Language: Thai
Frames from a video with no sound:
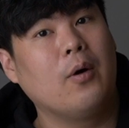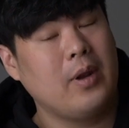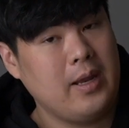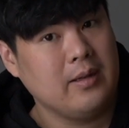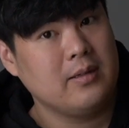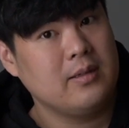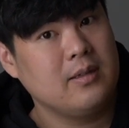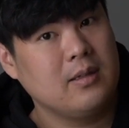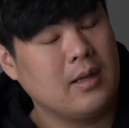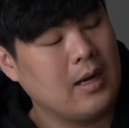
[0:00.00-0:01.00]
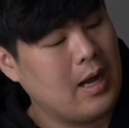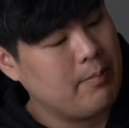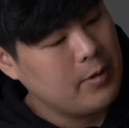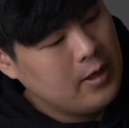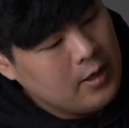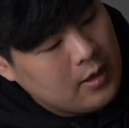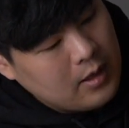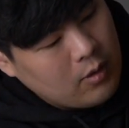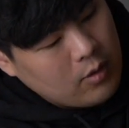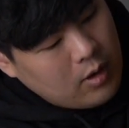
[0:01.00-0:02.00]
count it นะครับ
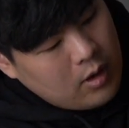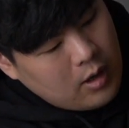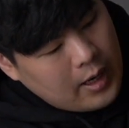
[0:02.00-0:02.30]
แล้วก็